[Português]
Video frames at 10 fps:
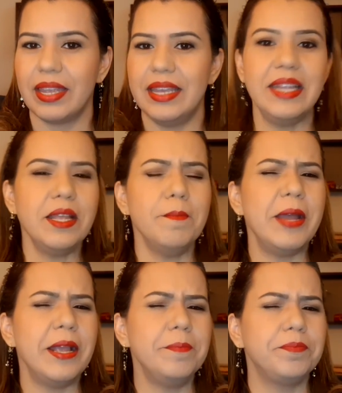E
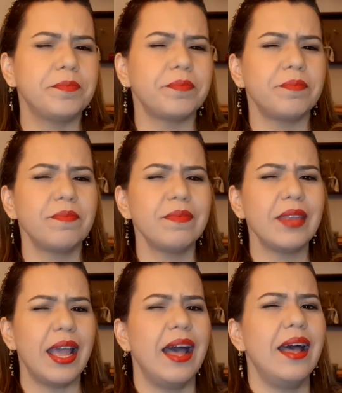também
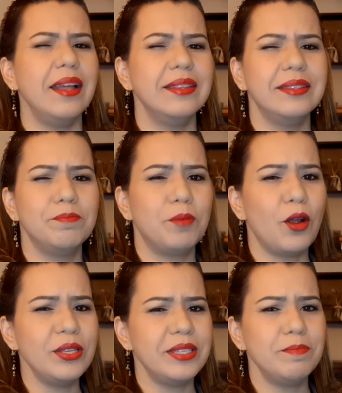a
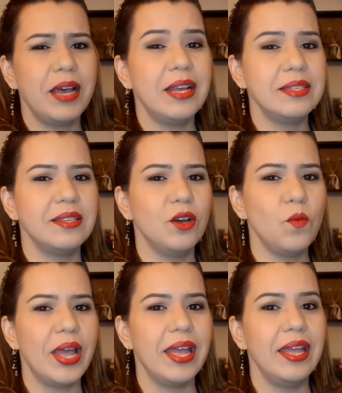próxima
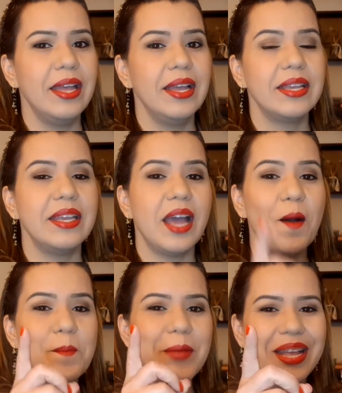razão é que
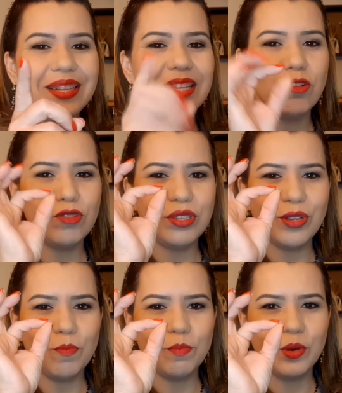aumenta o
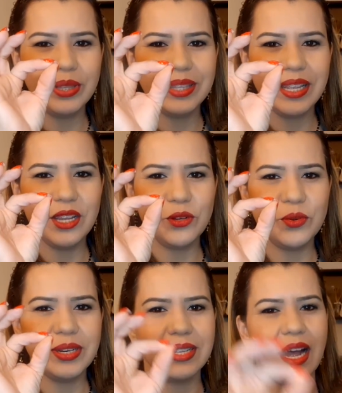seu poder
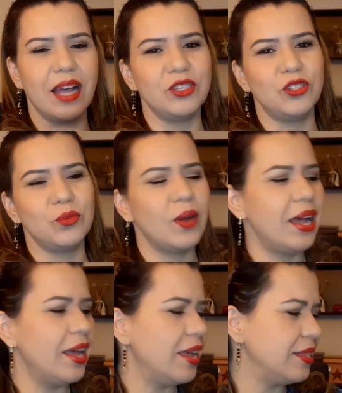orgástico.
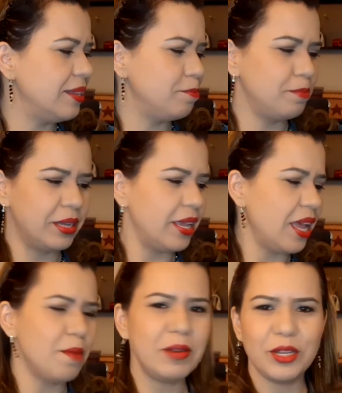Ah,
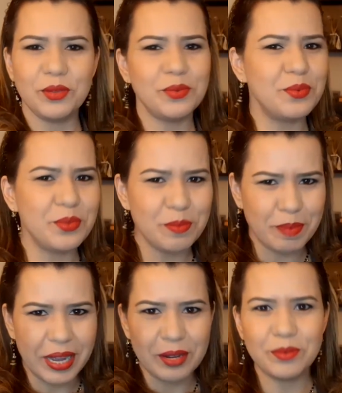quebra tudo,
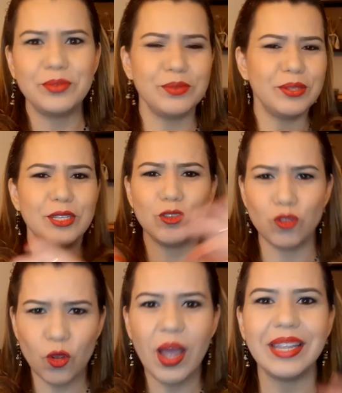para com tudo que
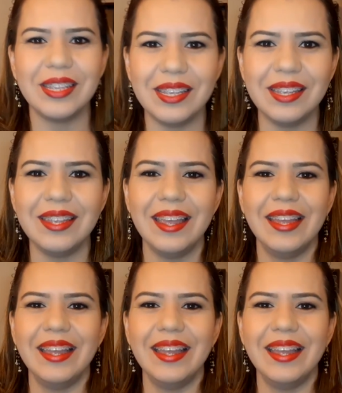só aqui